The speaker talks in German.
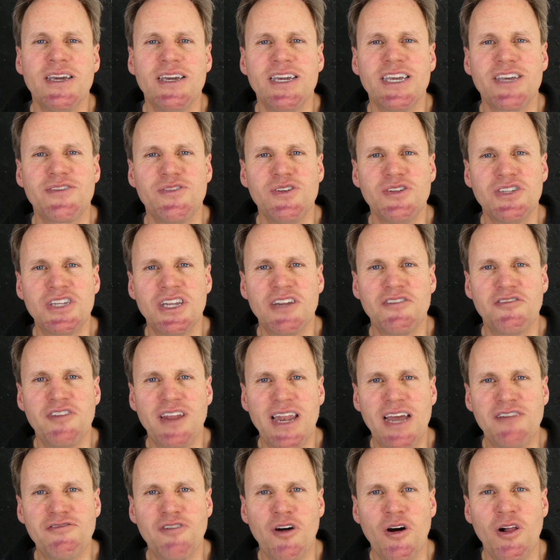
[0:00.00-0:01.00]
Ich wünsche Ihnen viel
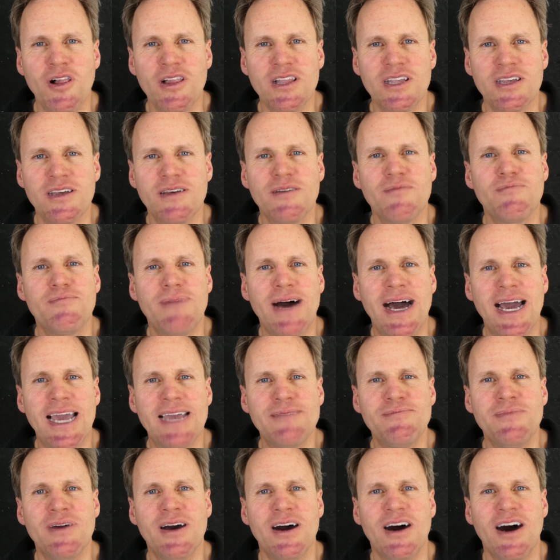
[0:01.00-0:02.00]
Erfolg
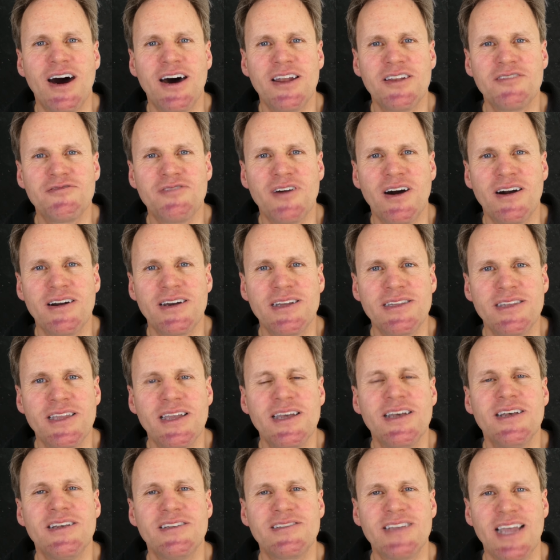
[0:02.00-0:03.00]
beim
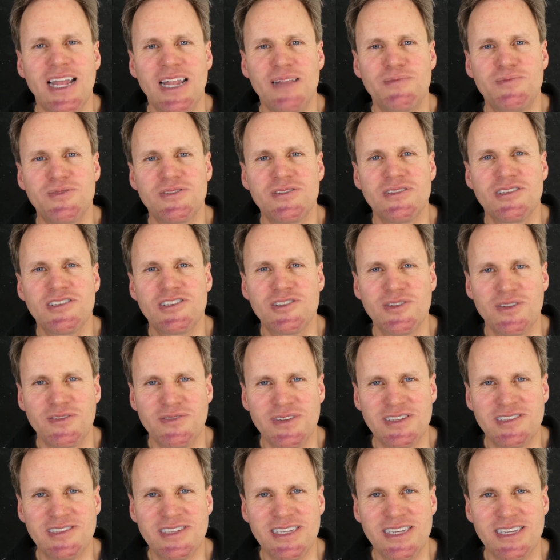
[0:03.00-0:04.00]
Anfangen, selbst zu
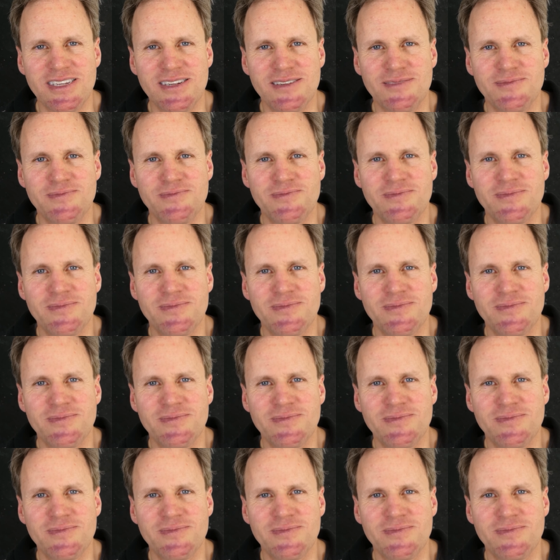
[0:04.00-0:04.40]
investieren.